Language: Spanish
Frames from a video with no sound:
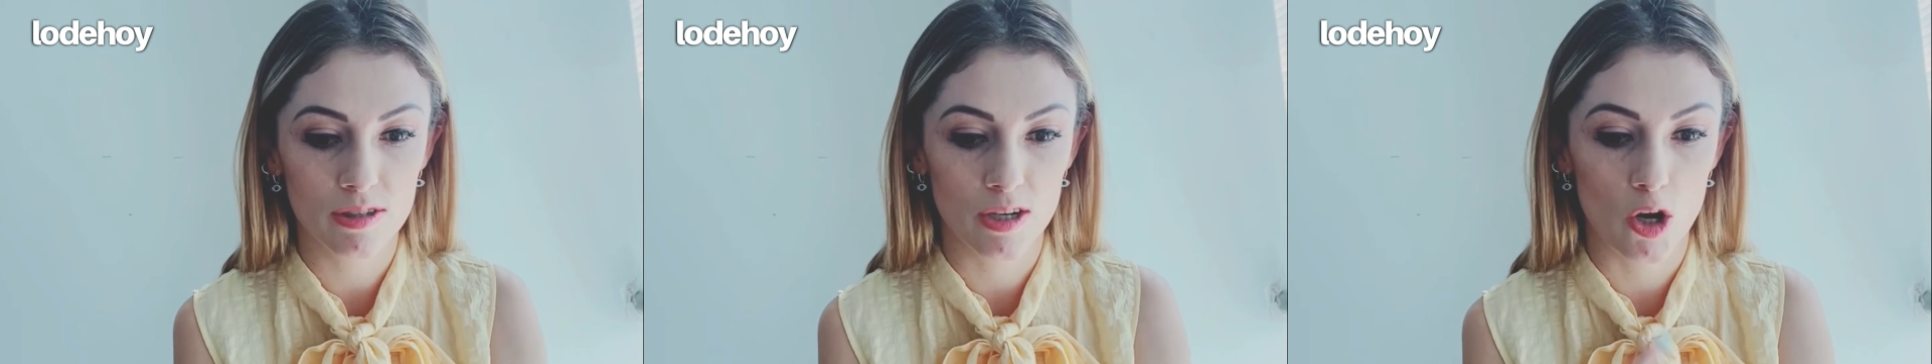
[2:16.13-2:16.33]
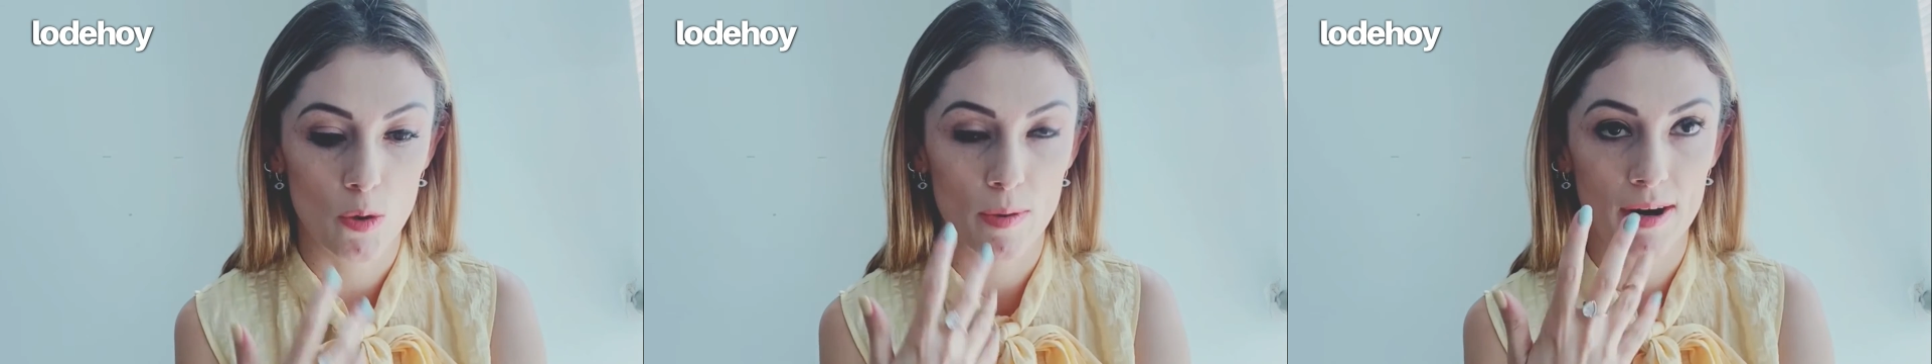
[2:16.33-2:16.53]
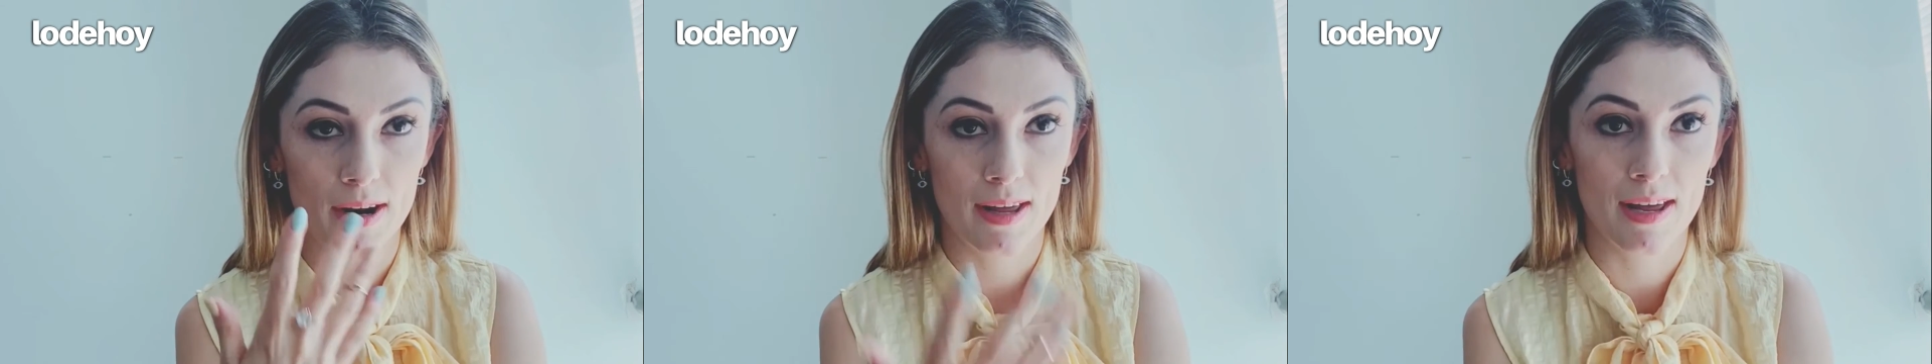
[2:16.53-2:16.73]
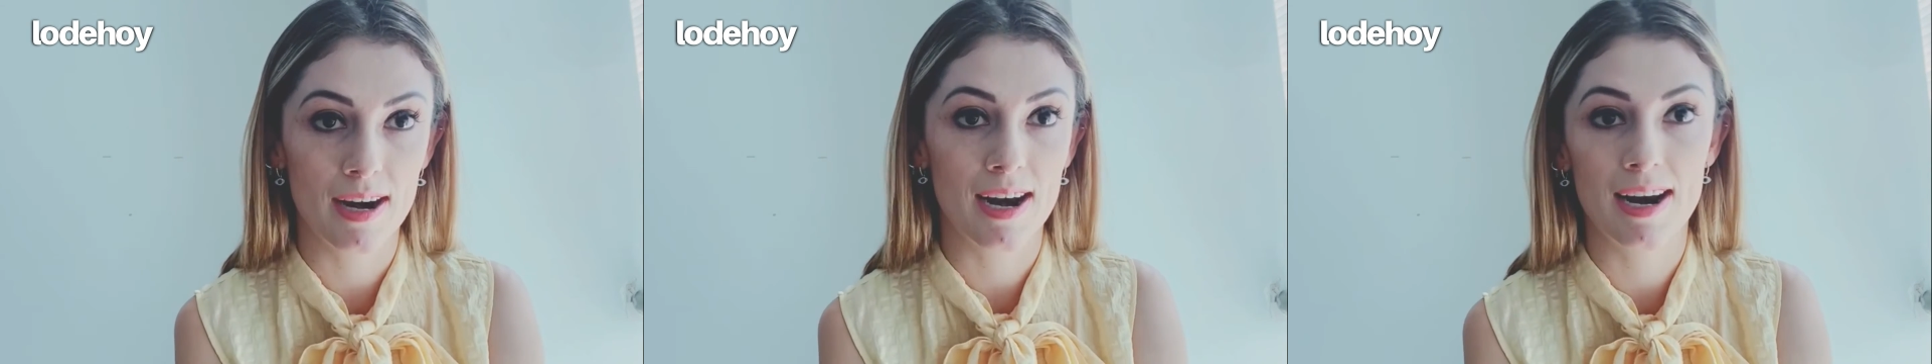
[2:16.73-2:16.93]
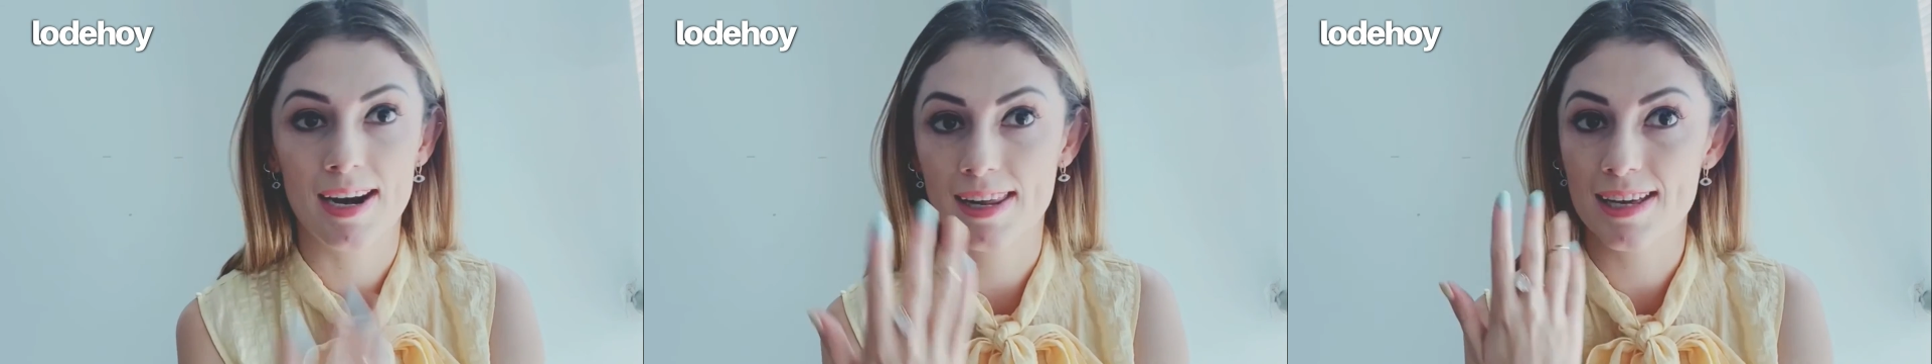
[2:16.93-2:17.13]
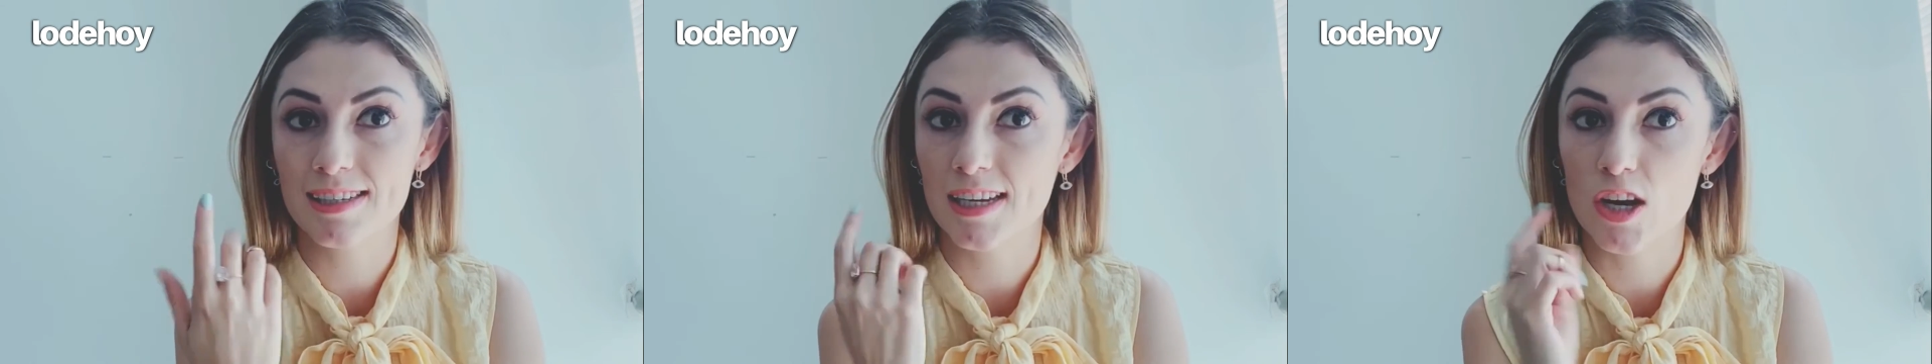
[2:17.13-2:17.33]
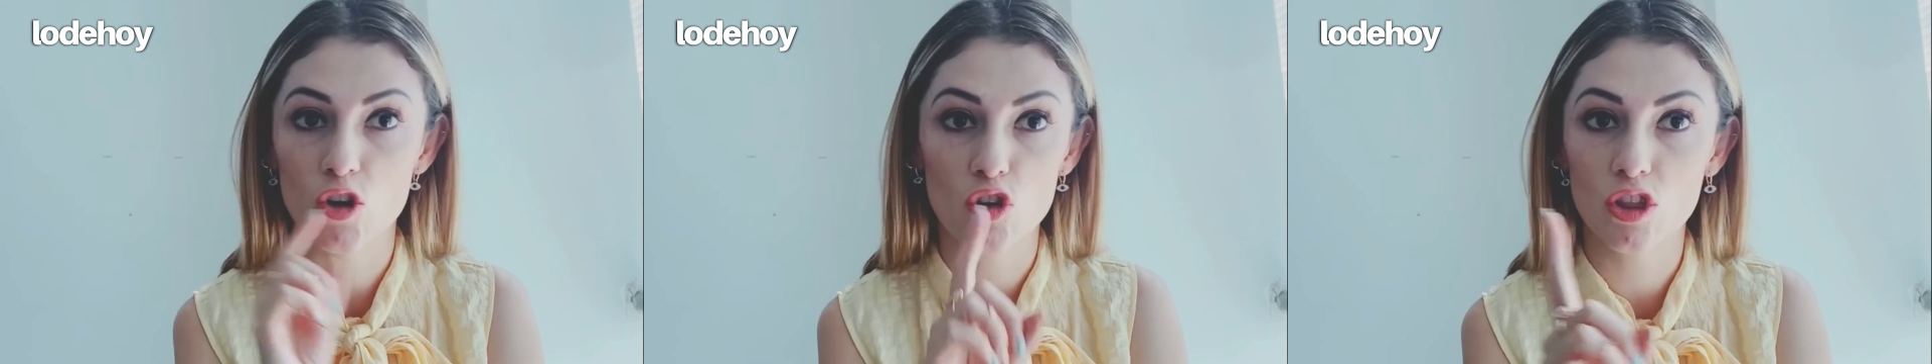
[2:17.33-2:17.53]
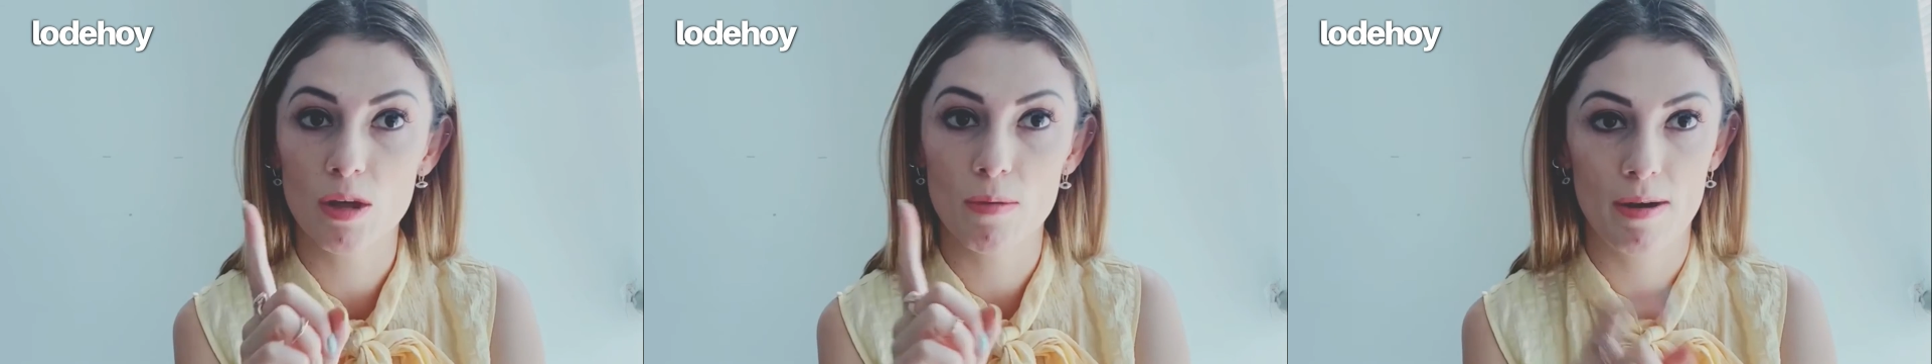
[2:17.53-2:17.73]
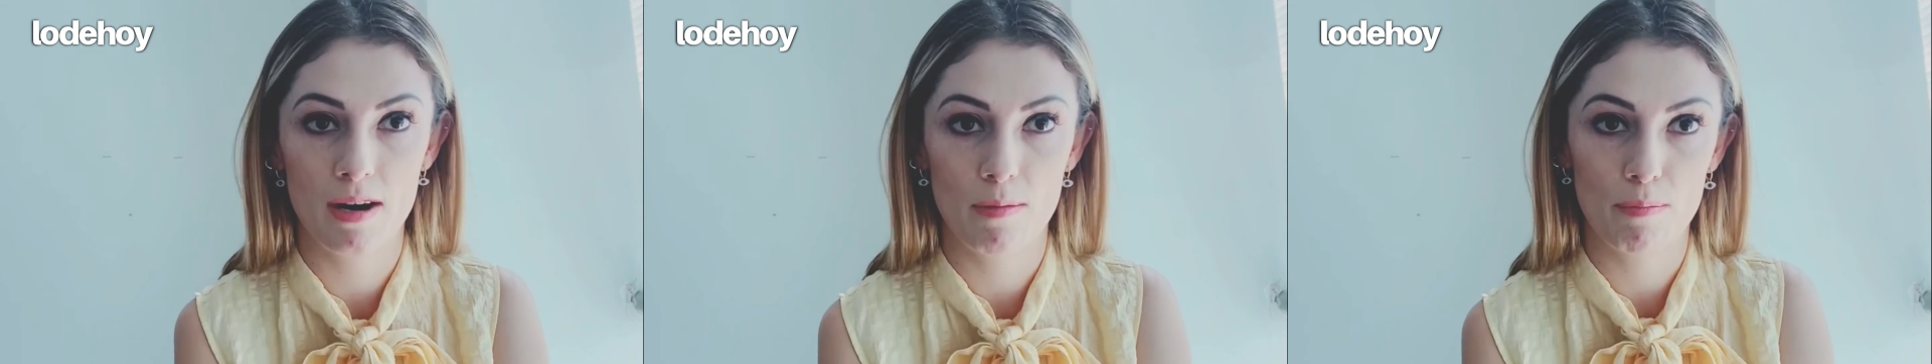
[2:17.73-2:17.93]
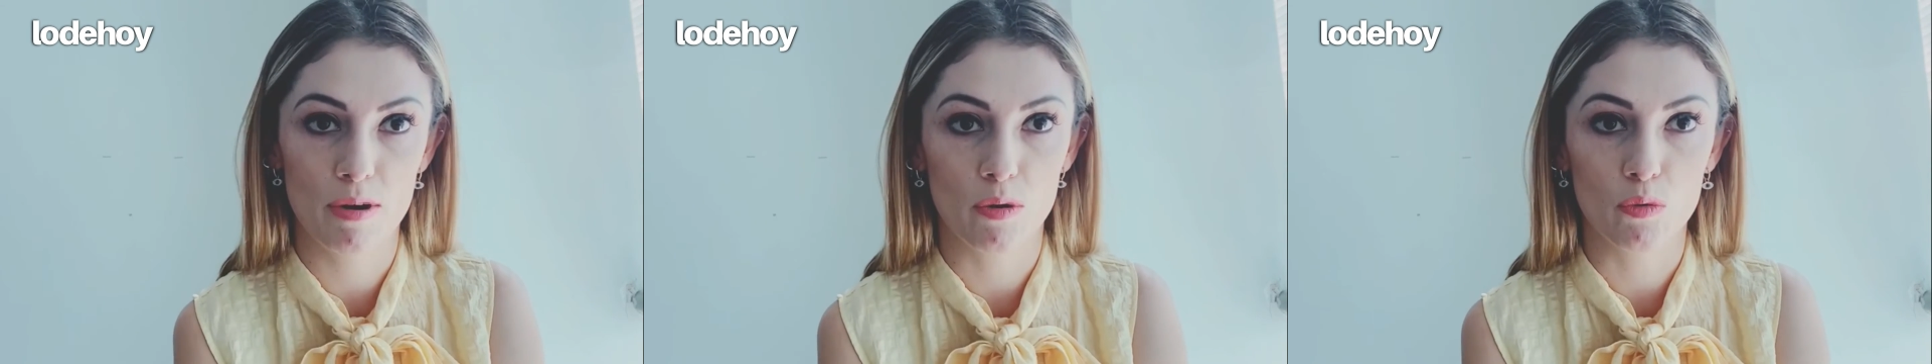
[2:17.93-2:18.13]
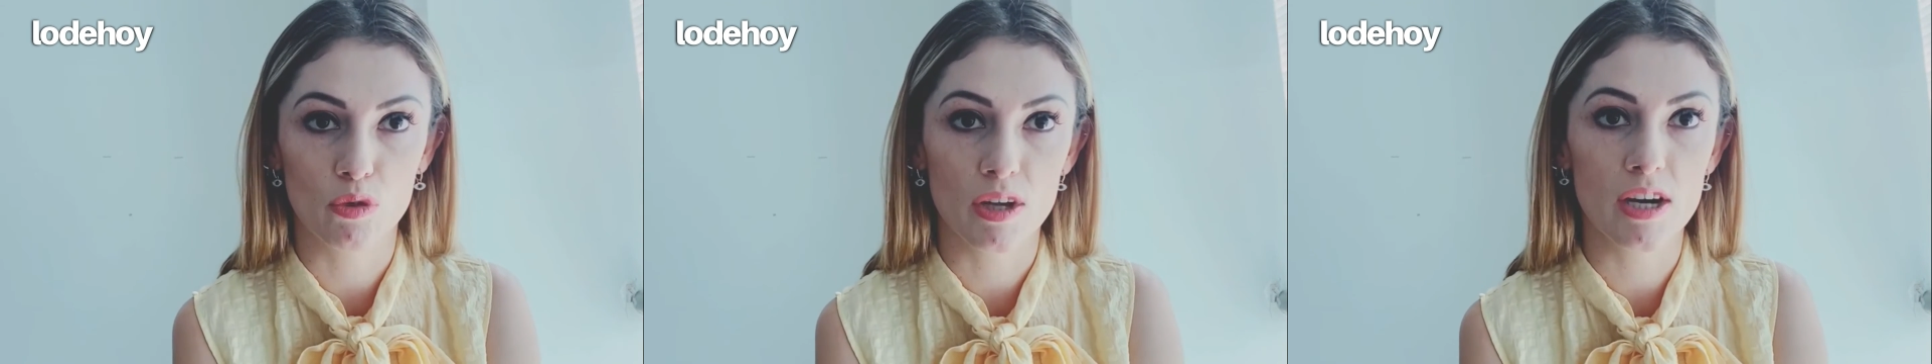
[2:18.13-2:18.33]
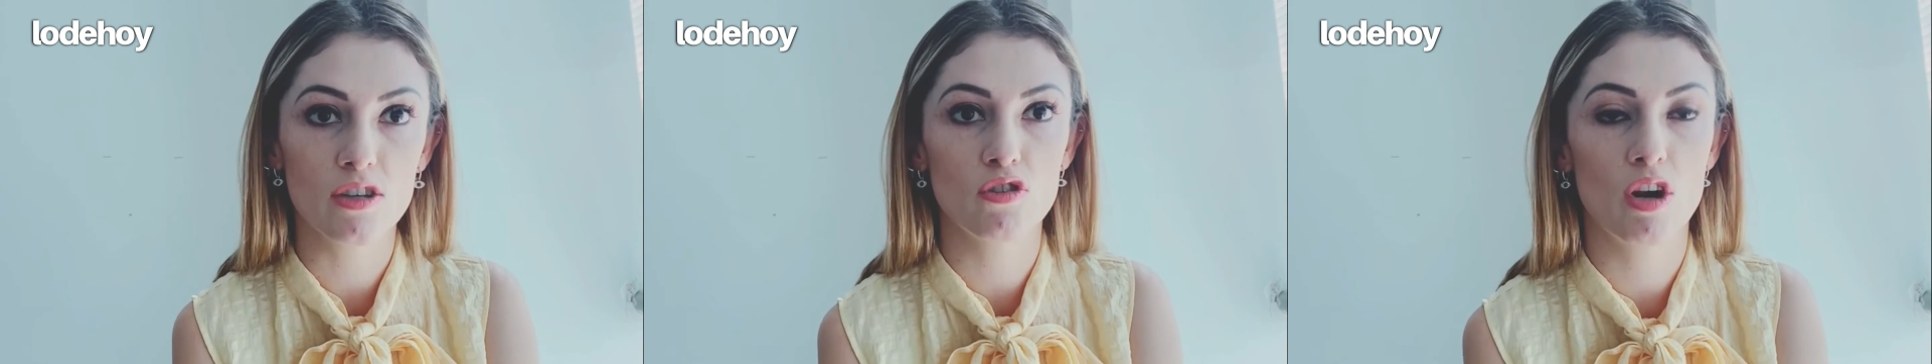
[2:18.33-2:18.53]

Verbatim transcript: si lo van a dar, la realidad es que no te van a preguntar,